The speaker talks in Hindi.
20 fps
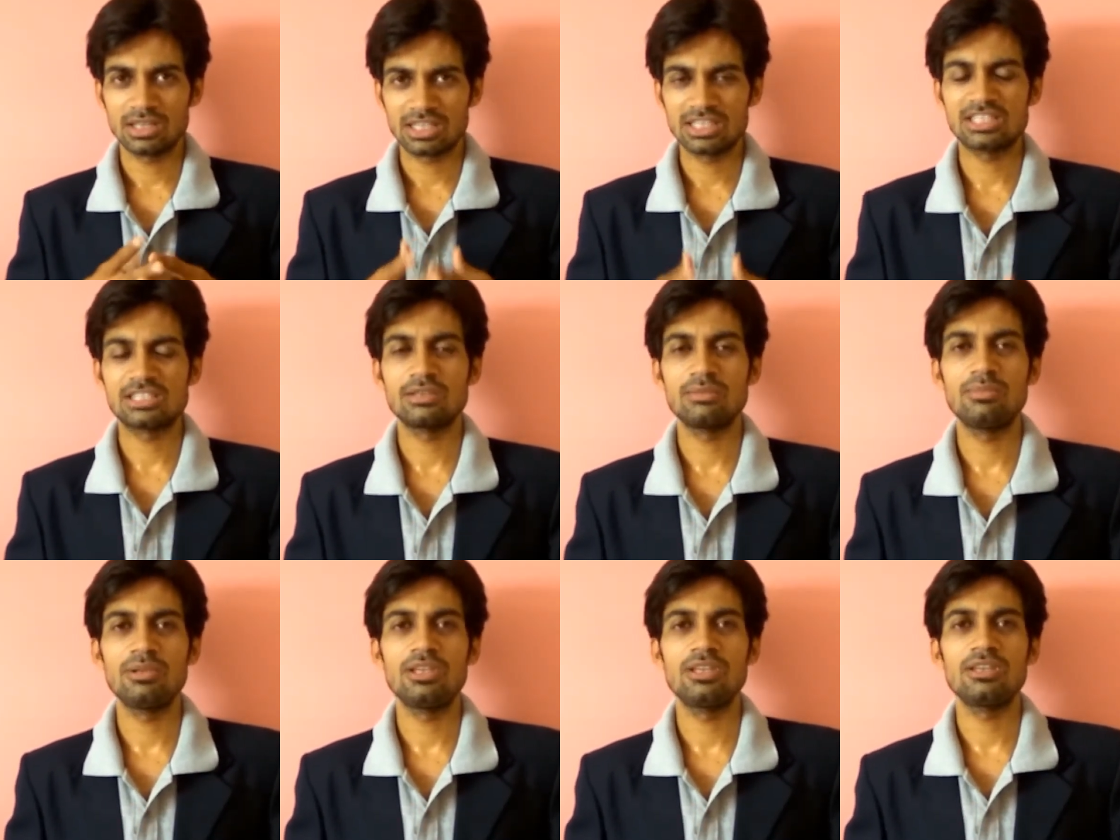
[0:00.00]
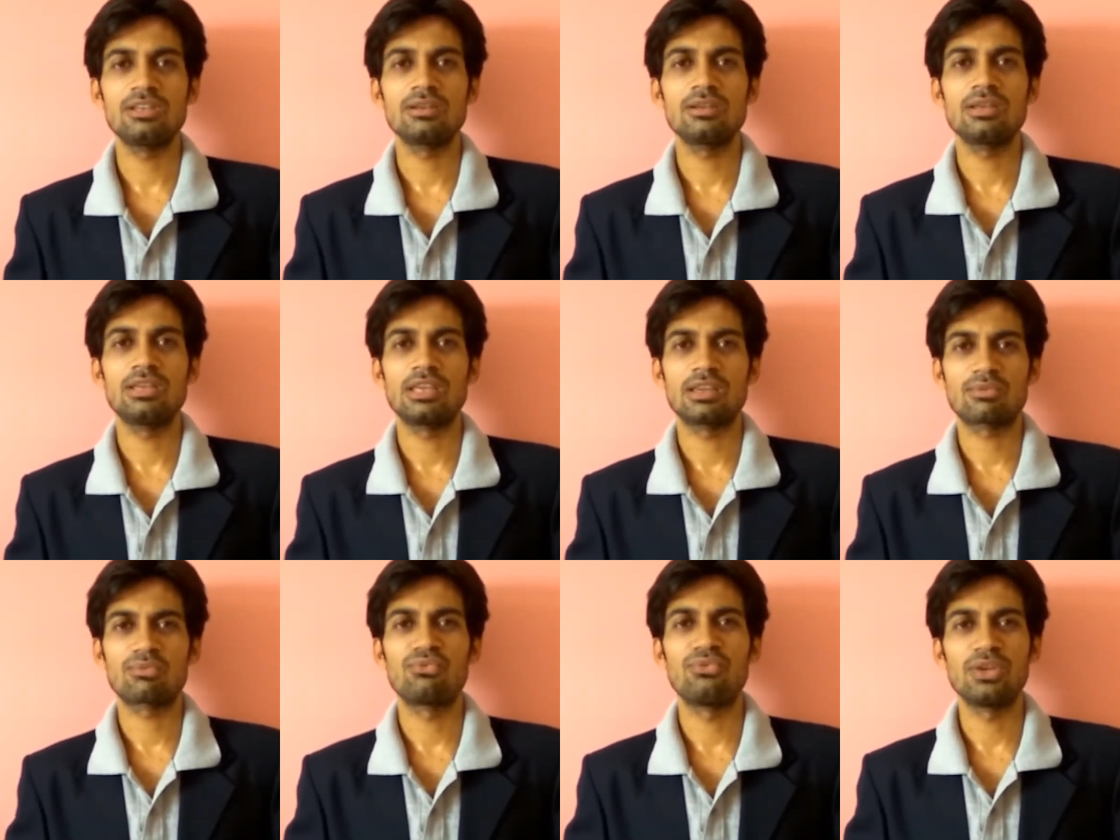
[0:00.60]
किसी भी
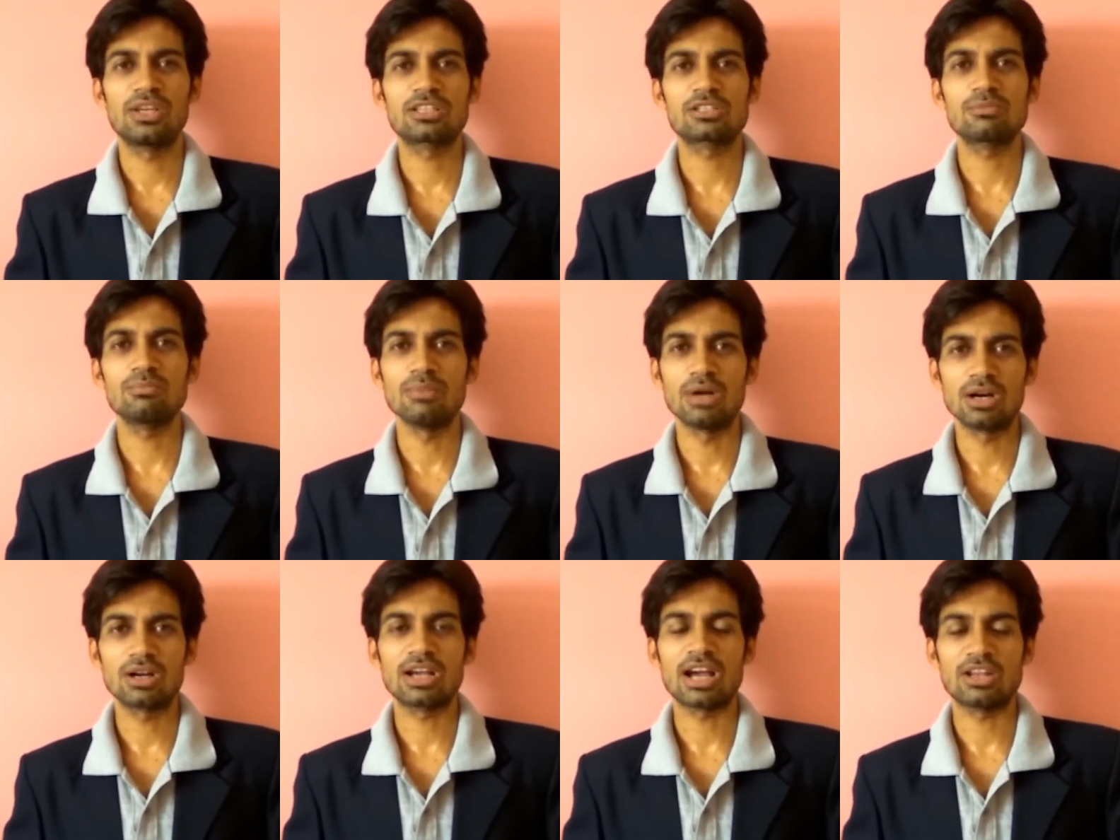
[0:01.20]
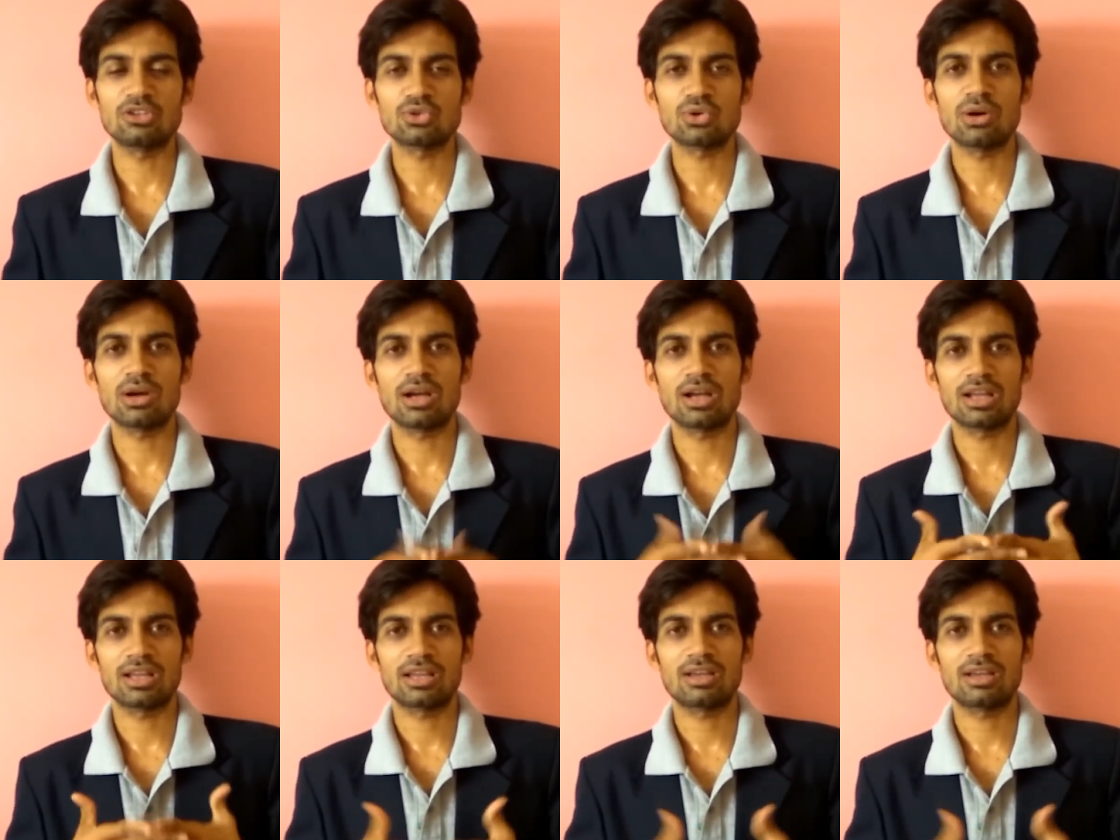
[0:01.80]
एक फिक्स बग जो